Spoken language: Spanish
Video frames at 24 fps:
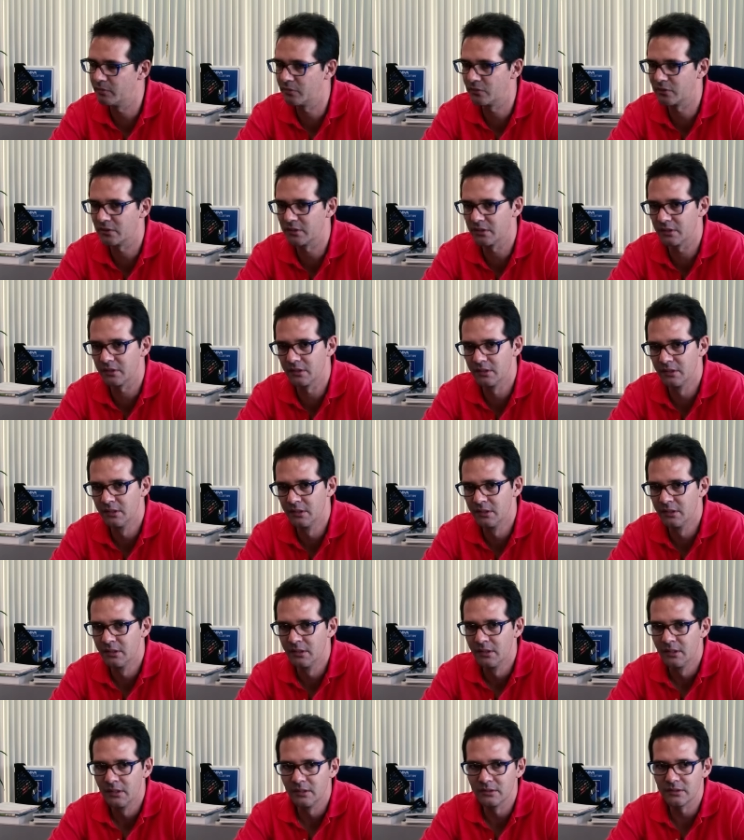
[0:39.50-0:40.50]
Porque
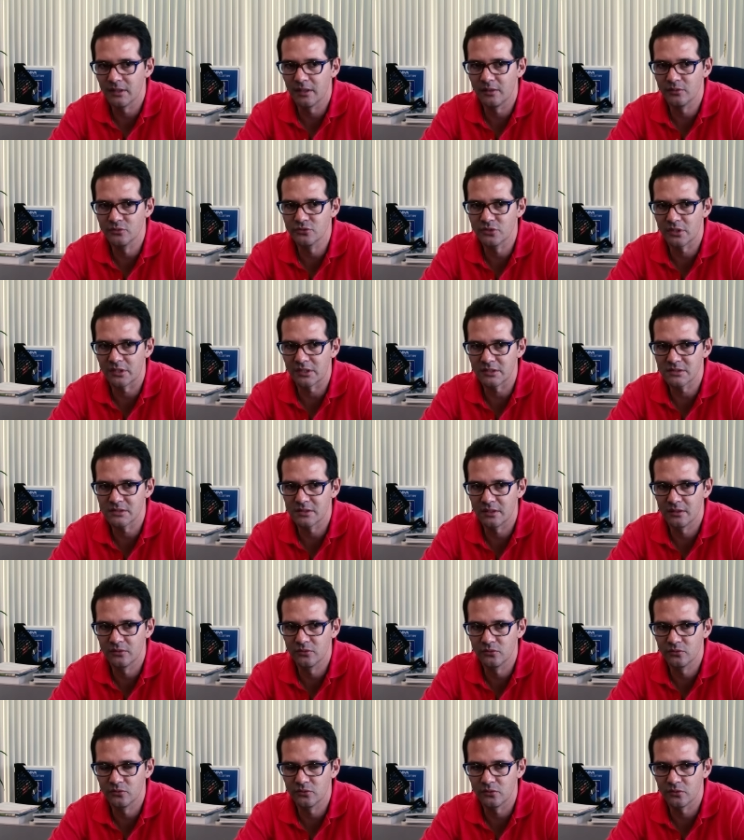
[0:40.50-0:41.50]
estábamos arrastrando
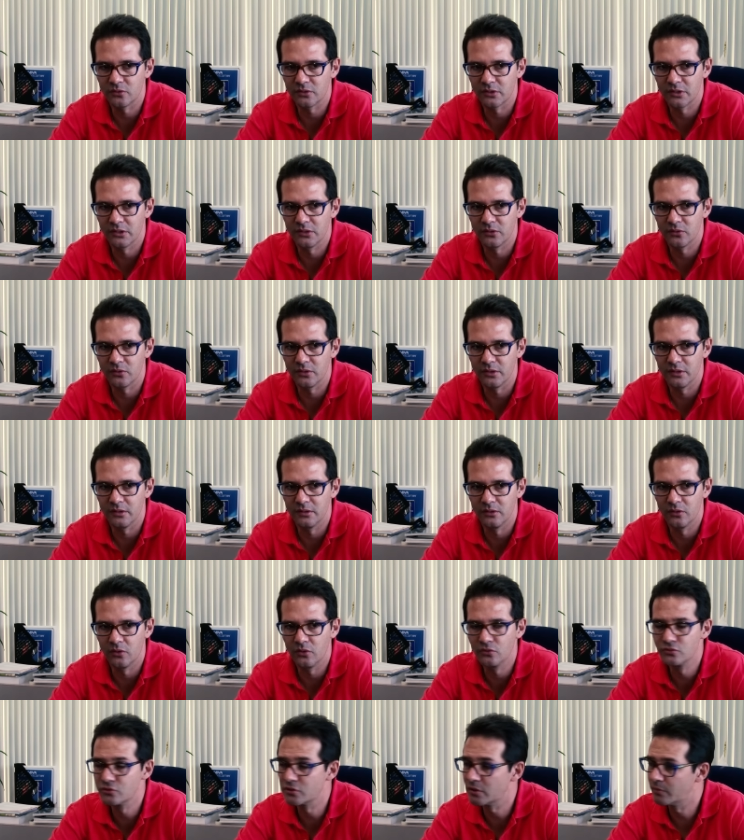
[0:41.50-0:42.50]
un torneo de
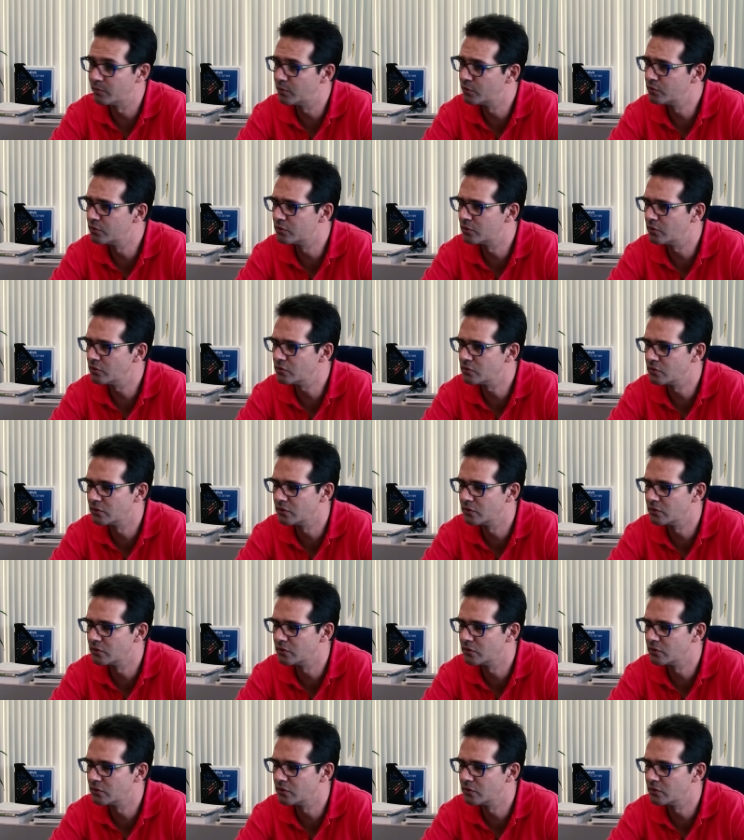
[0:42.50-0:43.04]
11 puntos